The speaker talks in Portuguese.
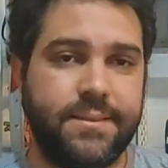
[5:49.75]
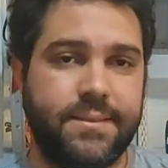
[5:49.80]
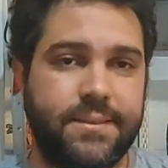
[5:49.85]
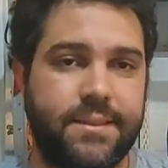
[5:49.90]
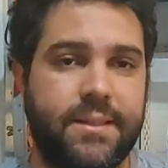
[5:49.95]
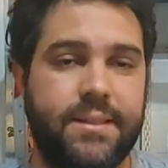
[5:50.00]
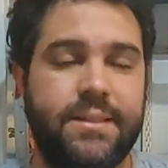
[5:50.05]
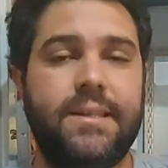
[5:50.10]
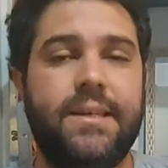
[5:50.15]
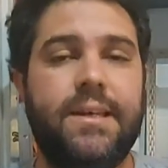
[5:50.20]

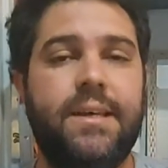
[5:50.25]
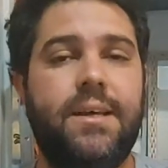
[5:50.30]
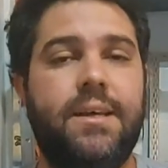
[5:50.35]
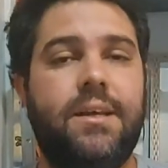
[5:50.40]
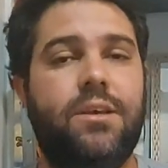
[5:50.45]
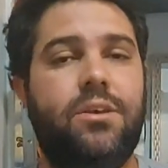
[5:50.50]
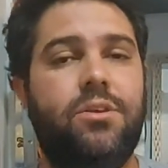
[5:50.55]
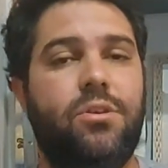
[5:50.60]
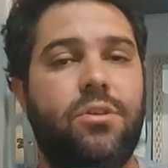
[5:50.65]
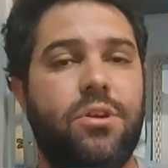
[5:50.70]
Né?
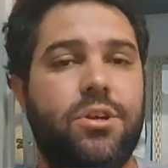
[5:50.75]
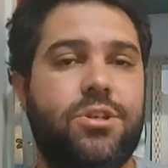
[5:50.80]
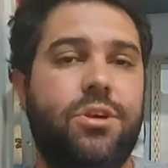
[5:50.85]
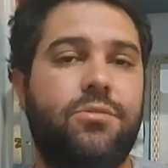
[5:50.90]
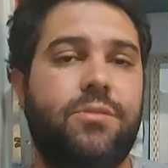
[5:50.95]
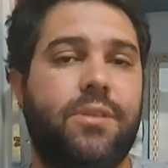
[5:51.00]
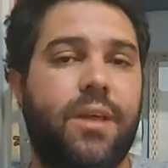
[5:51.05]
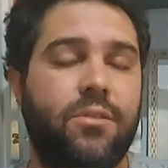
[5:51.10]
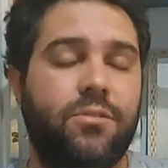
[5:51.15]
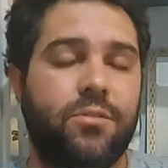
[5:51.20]
E hoje
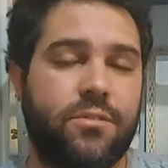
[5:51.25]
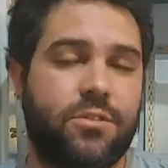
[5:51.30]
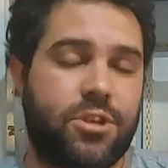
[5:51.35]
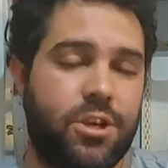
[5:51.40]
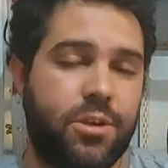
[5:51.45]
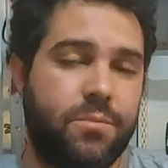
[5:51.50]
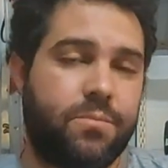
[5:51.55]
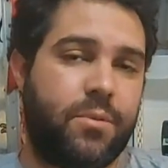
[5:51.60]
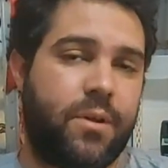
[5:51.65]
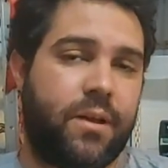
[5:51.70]
eu tendo
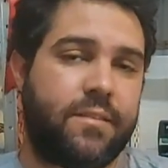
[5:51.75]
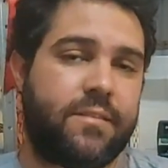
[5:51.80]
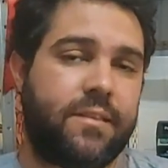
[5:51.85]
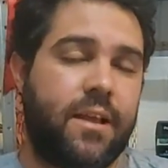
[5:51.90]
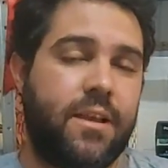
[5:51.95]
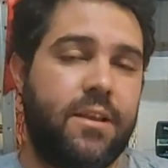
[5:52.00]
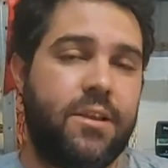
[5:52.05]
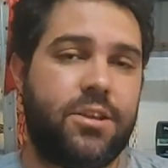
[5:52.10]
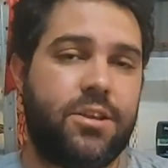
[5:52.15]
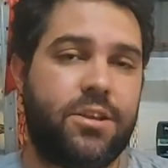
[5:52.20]
tipo
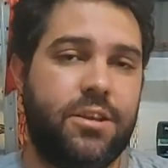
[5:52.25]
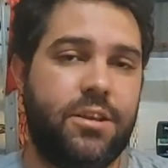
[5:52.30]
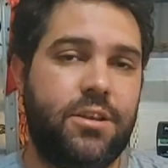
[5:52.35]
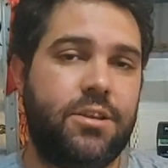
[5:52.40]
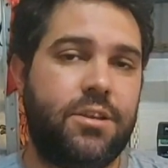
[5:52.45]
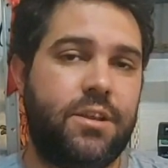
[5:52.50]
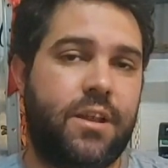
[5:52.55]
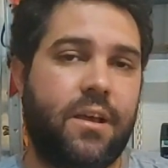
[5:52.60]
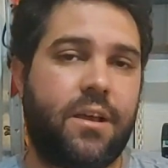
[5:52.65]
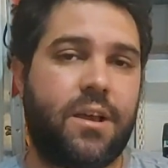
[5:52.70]

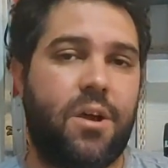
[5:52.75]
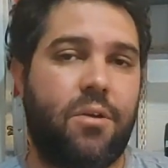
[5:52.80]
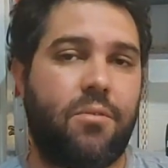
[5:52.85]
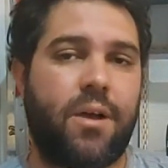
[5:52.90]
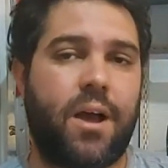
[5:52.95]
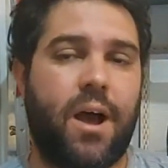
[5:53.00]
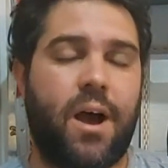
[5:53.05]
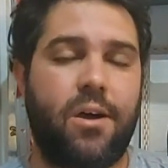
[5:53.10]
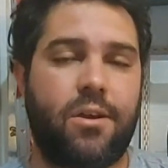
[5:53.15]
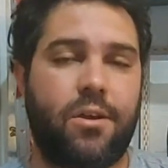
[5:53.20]
SLX, né, que é um
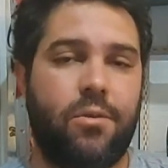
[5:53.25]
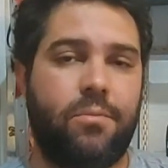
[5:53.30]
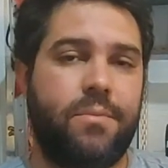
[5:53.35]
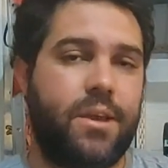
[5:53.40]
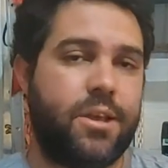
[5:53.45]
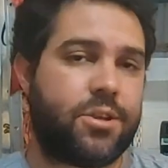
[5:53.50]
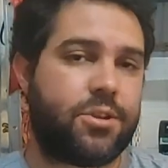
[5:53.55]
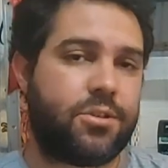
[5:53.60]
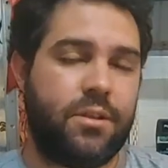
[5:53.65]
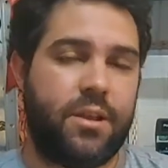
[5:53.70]
carro que eu
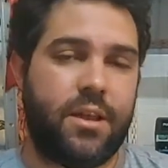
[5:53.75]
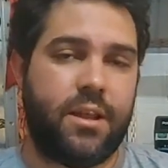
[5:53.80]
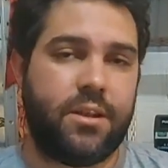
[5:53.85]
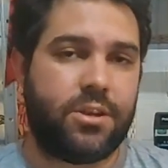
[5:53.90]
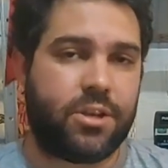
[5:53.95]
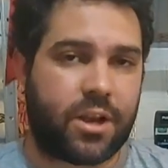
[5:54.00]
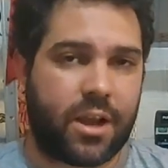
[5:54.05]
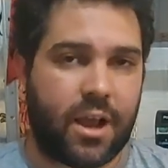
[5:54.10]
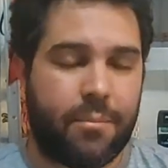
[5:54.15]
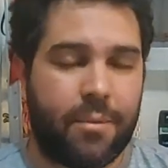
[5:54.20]
mexo nele
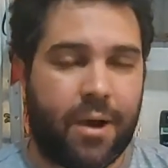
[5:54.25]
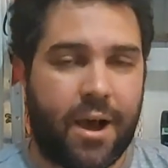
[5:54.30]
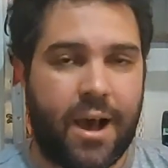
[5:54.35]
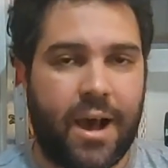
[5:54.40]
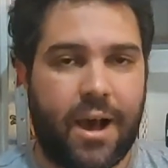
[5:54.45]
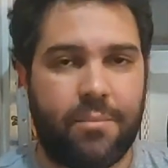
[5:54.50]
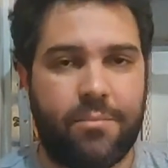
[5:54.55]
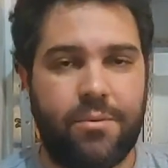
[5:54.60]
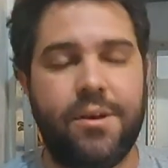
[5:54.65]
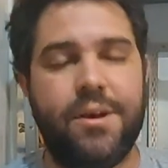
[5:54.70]
de cabo a
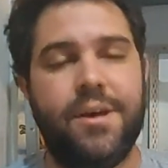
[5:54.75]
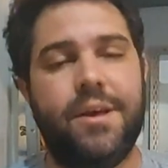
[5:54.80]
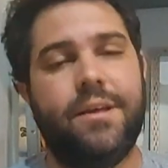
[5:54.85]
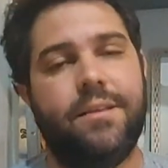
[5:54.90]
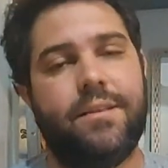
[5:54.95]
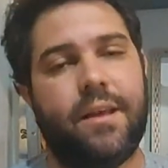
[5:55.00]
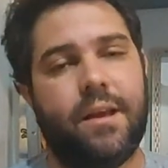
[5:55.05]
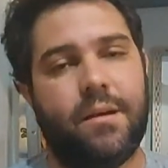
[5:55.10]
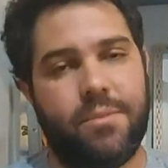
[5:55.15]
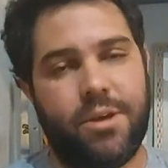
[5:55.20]
rabo,
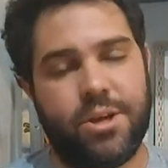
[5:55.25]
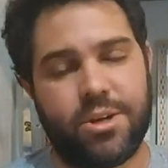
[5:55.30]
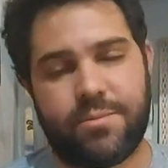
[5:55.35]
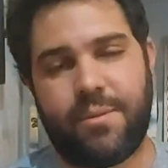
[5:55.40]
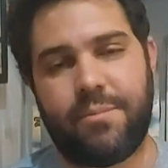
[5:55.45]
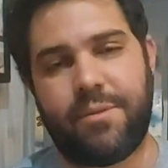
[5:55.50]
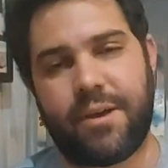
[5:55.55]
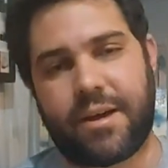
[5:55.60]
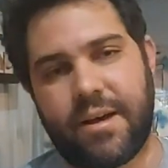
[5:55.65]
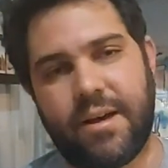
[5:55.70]
tem a
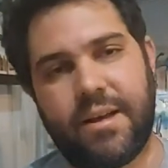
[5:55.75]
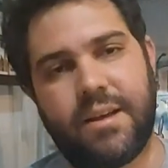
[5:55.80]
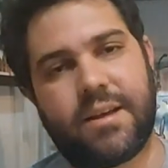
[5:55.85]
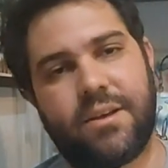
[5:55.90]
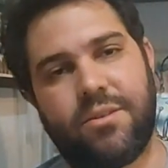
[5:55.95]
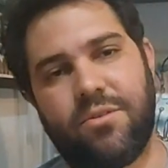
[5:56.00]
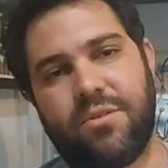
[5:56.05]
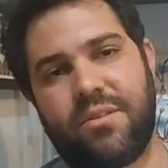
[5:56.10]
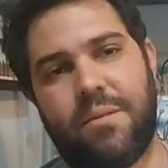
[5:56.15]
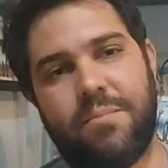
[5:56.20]
mesma
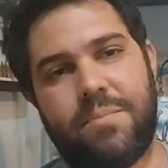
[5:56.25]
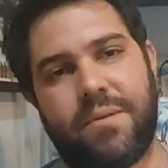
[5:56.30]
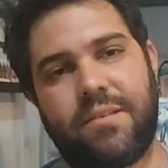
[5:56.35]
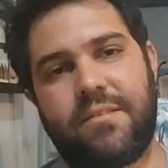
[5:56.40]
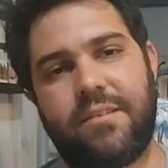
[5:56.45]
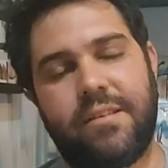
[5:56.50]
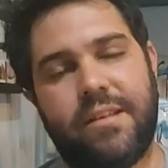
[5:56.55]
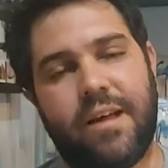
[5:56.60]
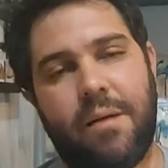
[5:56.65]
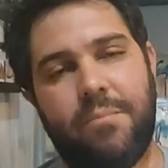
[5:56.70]
mecânica do Tempra
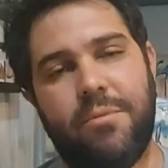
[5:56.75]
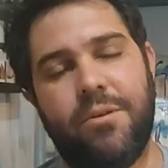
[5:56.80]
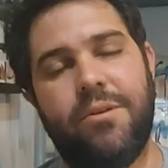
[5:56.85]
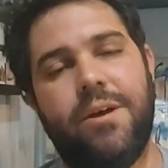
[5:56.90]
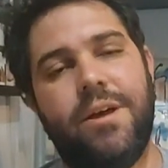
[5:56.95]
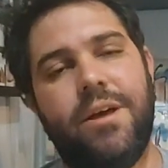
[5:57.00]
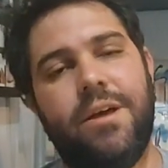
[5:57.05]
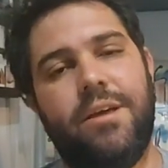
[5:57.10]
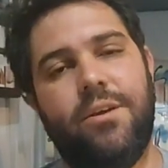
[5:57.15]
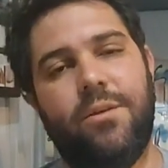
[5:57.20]
SW
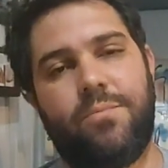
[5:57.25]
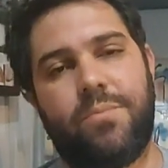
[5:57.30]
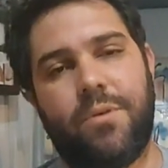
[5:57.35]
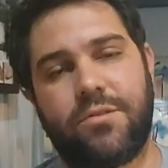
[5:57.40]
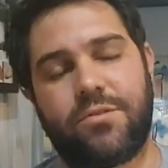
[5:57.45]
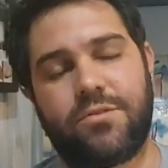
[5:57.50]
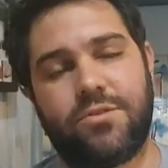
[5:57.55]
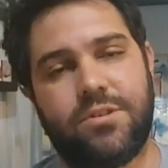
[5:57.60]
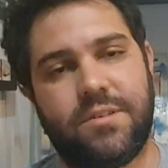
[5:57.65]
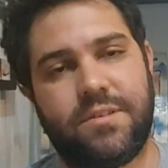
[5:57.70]
e eu
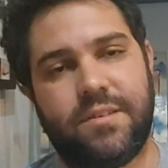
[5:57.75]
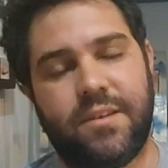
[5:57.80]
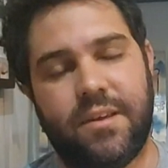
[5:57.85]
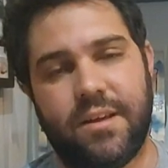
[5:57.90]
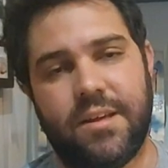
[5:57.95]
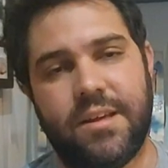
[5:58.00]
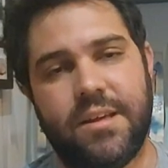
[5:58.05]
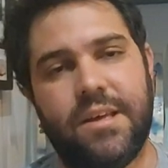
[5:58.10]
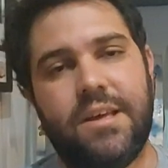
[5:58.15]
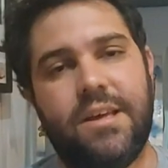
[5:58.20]
posso
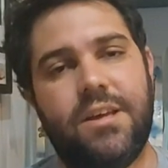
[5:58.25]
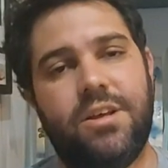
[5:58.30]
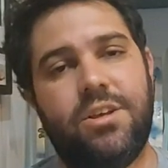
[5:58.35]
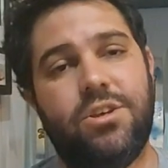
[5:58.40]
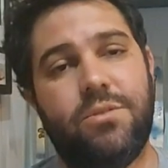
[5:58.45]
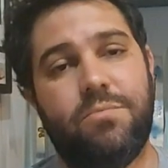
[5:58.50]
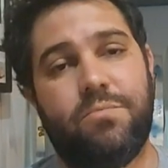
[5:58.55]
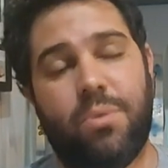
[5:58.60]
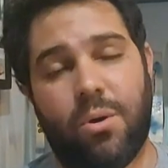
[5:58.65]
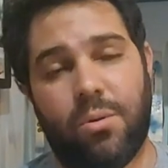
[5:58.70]
dizer,
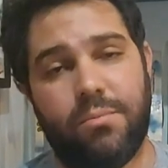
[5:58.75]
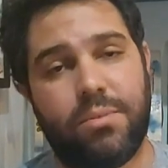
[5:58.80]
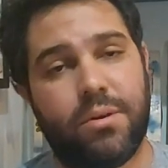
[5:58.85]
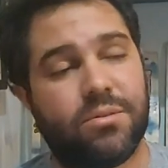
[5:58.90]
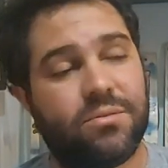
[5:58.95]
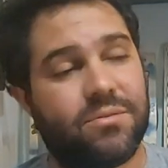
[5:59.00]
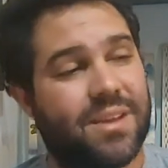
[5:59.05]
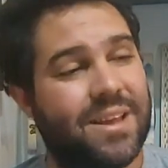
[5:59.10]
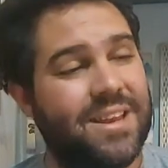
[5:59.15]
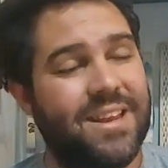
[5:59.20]
de bomba
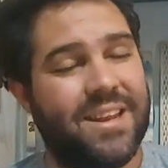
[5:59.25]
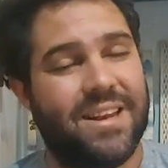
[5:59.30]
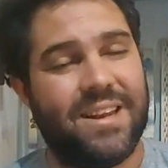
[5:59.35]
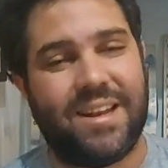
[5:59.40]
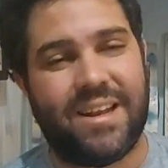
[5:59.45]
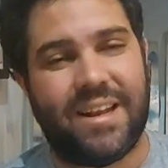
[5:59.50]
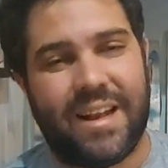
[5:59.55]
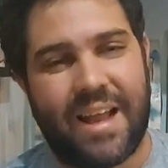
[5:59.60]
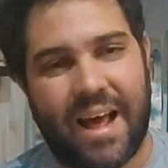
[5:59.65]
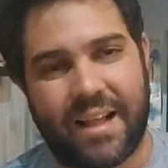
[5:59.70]
não tem
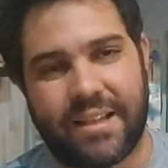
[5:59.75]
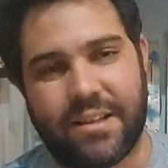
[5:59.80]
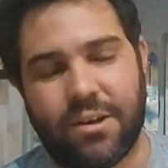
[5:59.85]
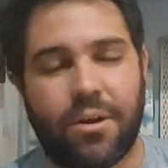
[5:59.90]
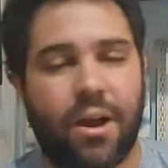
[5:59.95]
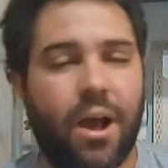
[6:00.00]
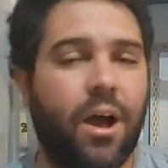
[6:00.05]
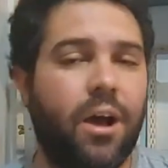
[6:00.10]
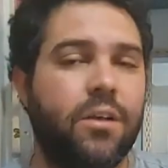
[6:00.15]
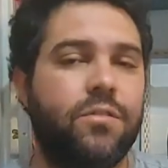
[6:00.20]
nada, o
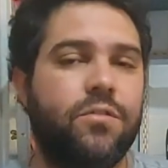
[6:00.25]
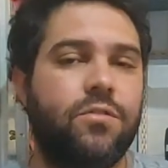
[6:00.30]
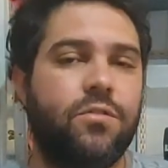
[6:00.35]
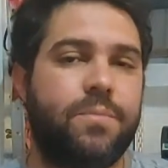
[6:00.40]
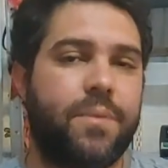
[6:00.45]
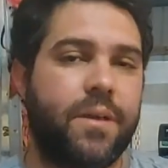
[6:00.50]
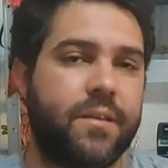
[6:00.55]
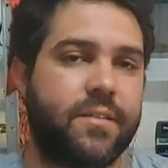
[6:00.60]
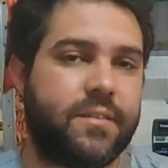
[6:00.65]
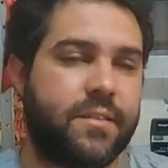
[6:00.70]
carro é
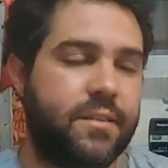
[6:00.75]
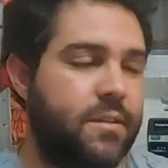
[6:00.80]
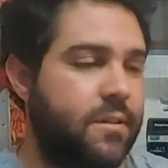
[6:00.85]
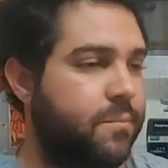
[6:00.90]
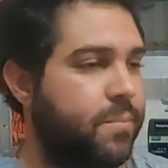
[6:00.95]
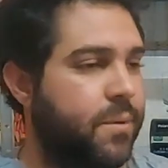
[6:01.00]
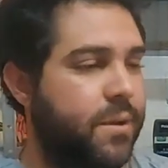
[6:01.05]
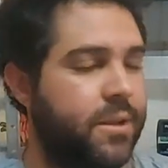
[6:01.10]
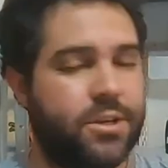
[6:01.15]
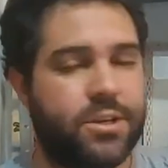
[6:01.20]
super
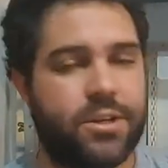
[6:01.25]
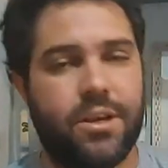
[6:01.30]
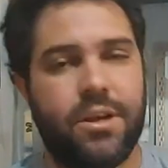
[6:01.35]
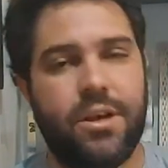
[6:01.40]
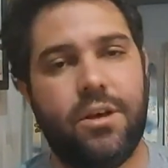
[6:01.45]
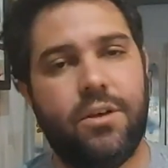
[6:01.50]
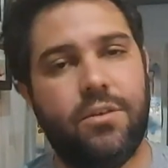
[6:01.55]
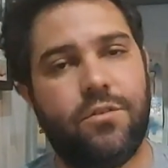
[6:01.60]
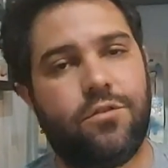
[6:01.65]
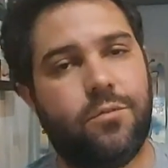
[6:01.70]
simples,
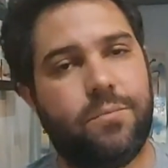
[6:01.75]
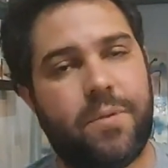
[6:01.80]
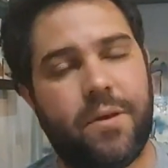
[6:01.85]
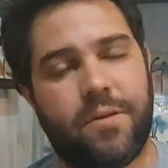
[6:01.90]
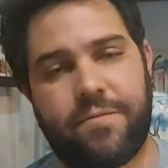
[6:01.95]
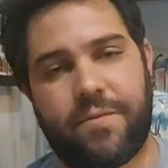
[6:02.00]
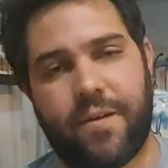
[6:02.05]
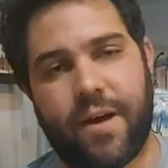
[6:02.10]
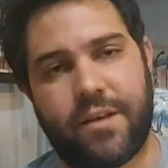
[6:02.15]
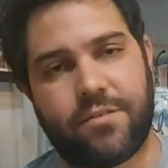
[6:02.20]
super
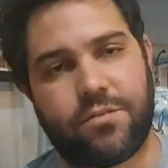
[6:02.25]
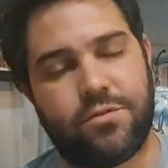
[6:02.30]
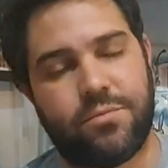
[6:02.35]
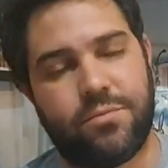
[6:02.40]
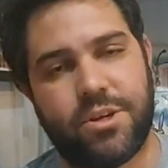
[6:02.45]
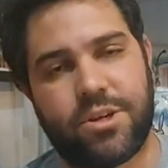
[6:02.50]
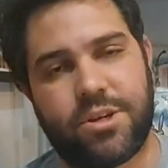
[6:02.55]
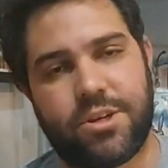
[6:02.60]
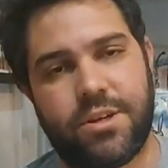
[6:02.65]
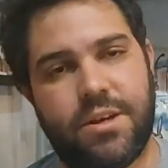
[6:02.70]
fácil de
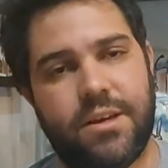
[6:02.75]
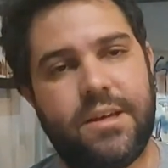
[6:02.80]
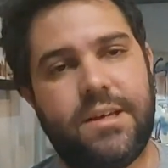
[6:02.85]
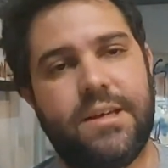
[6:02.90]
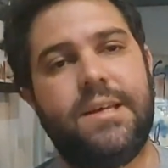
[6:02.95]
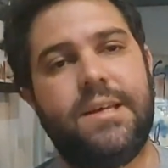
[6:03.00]
mexer,